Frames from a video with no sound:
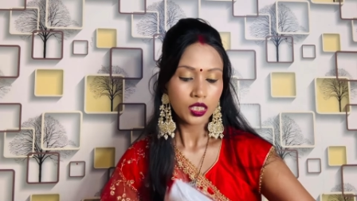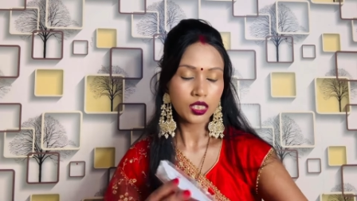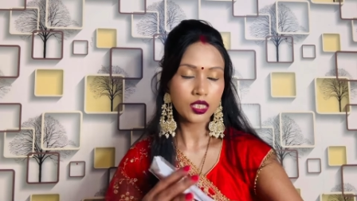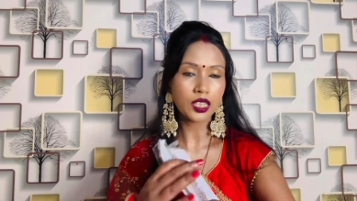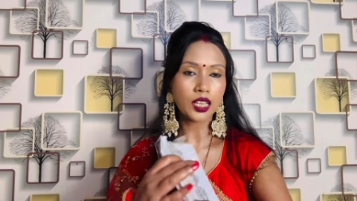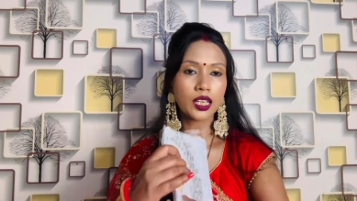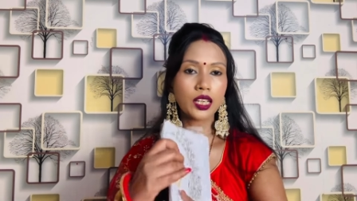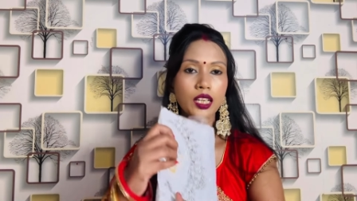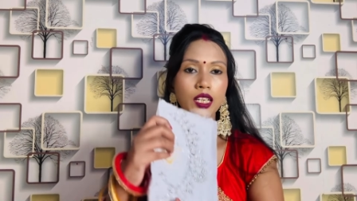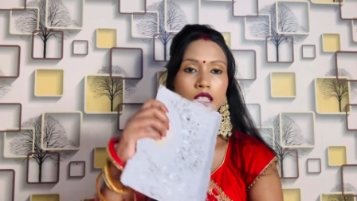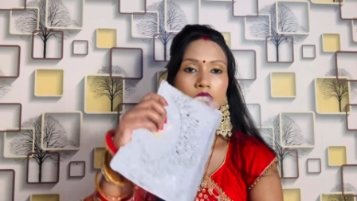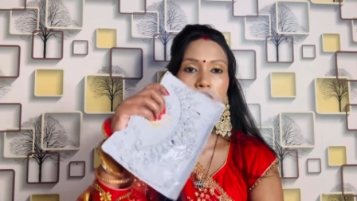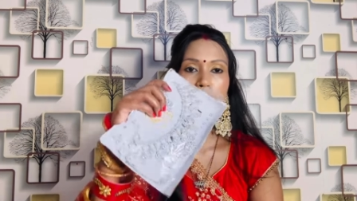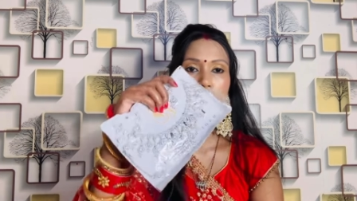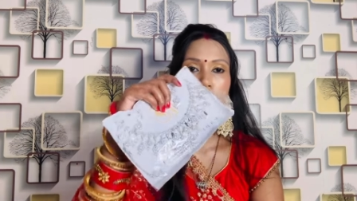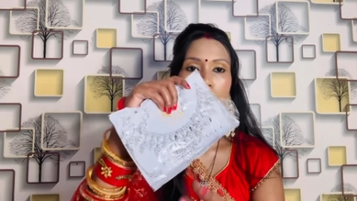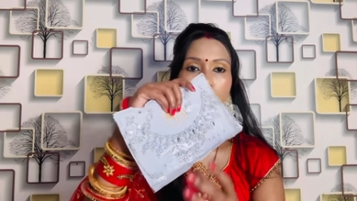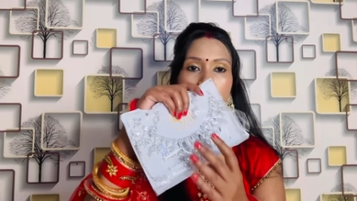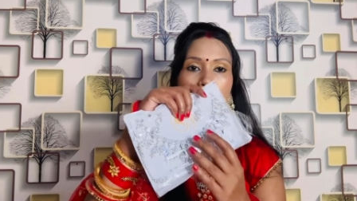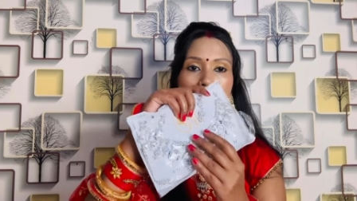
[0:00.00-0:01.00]
सेकेंड
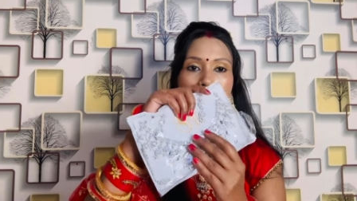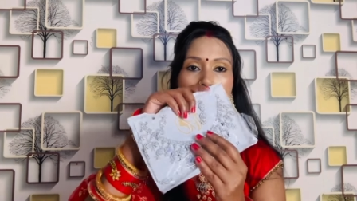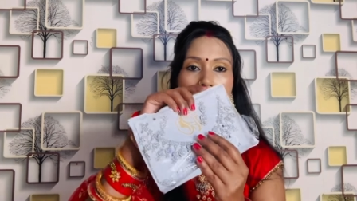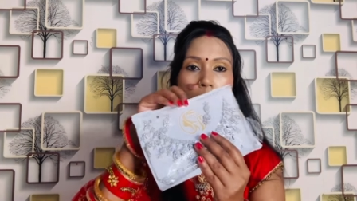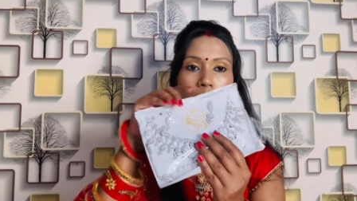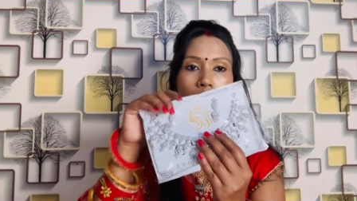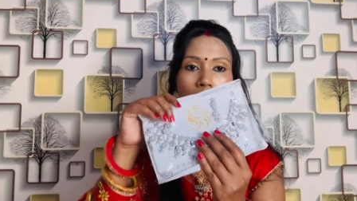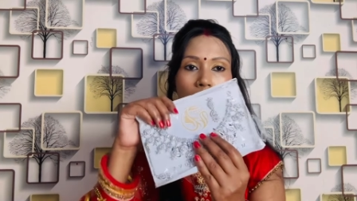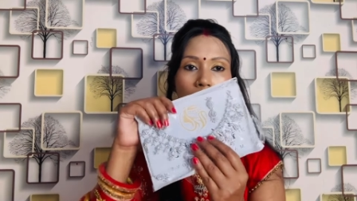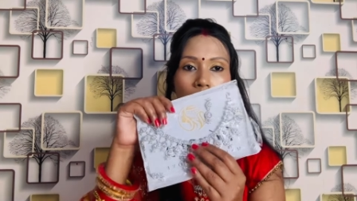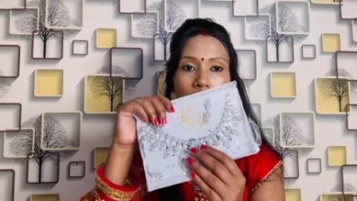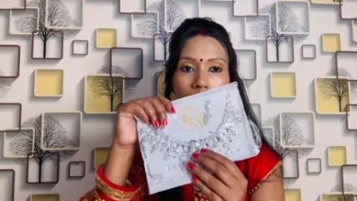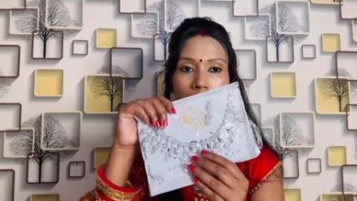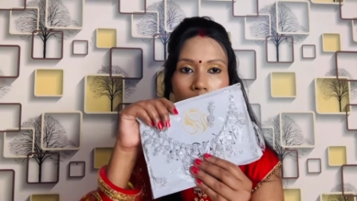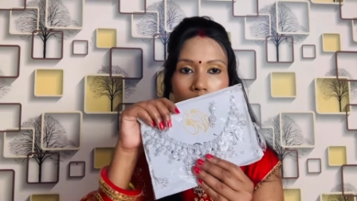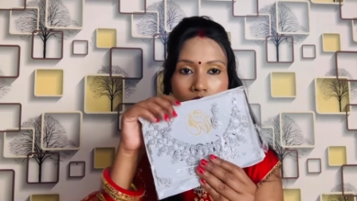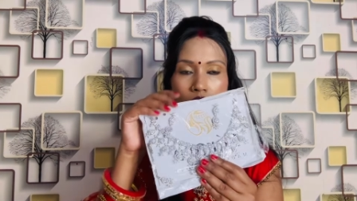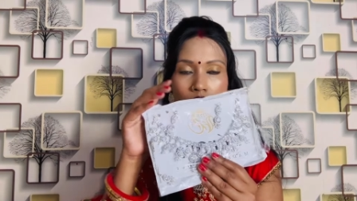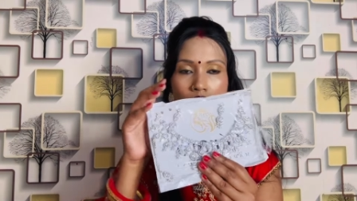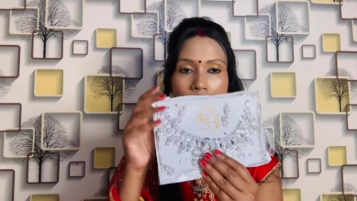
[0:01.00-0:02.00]
ज्वेलरी हमारी
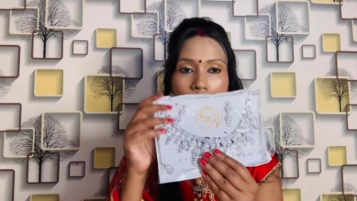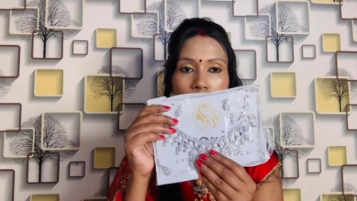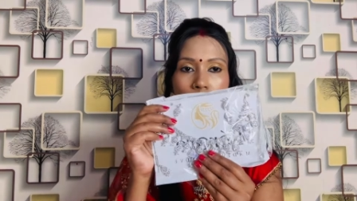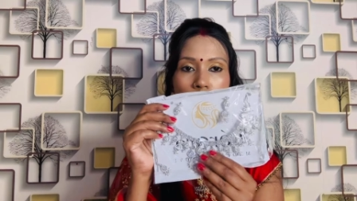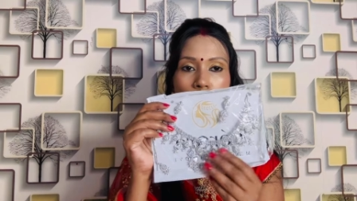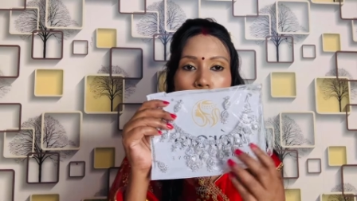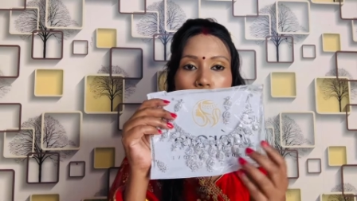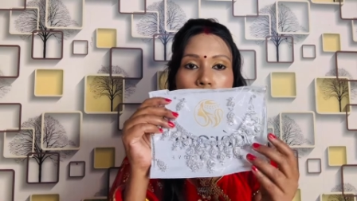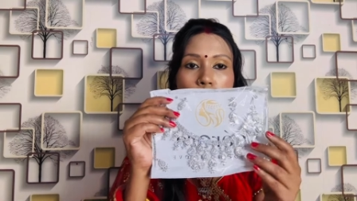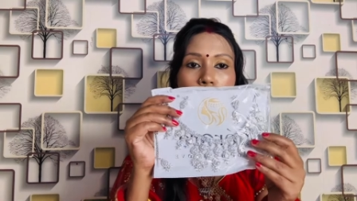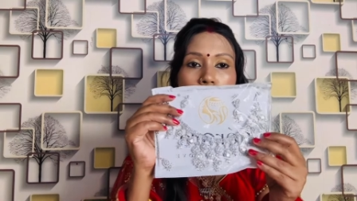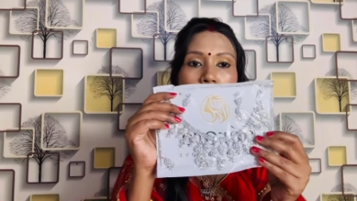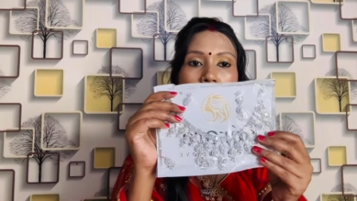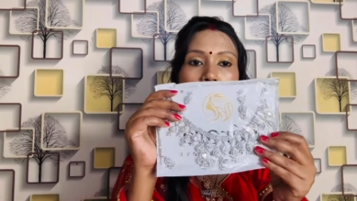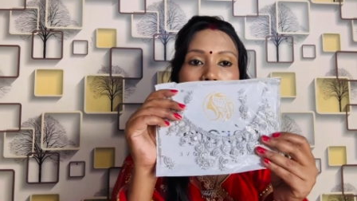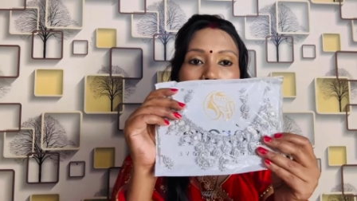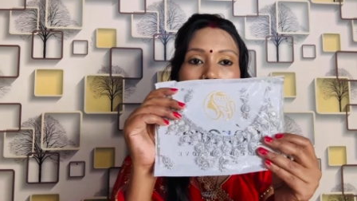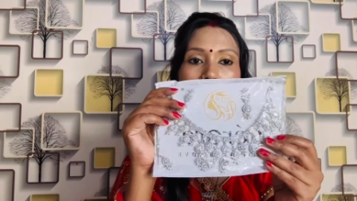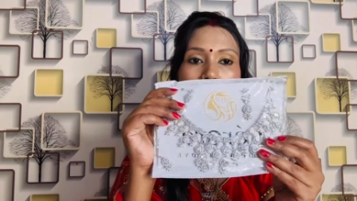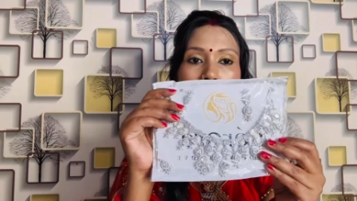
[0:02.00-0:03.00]
ये है जो कुछ
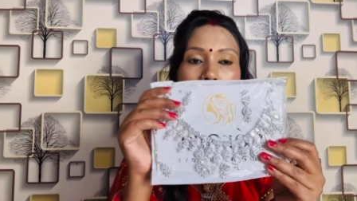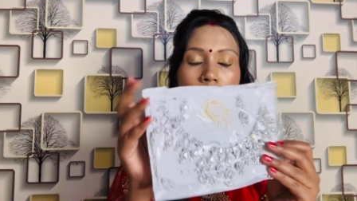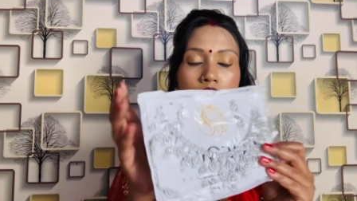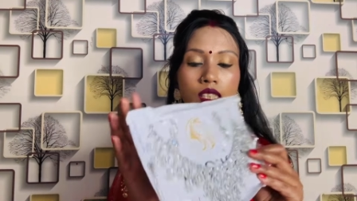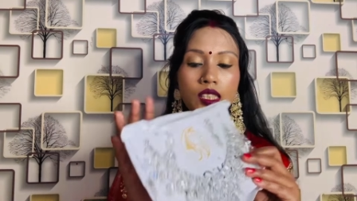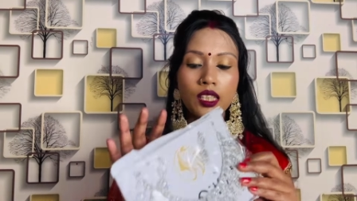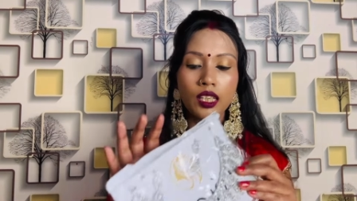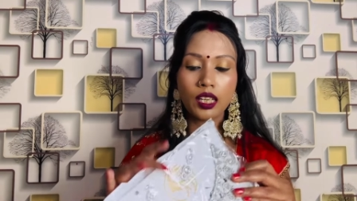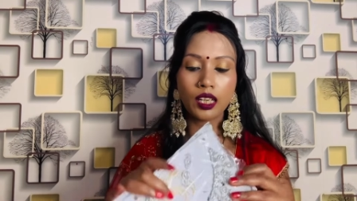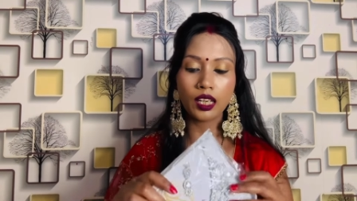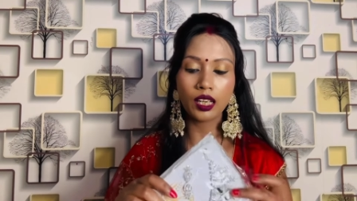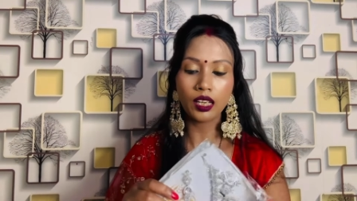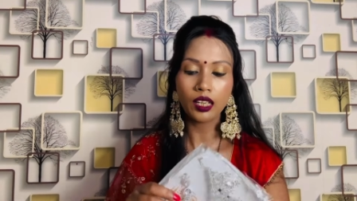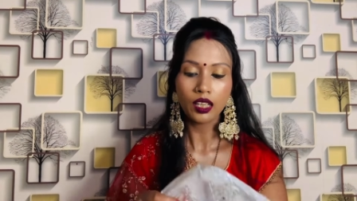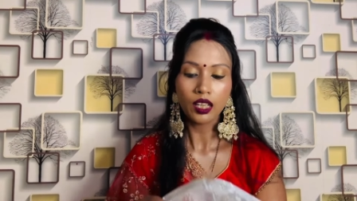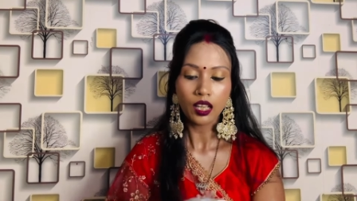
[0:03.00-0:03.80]
इस तरह से है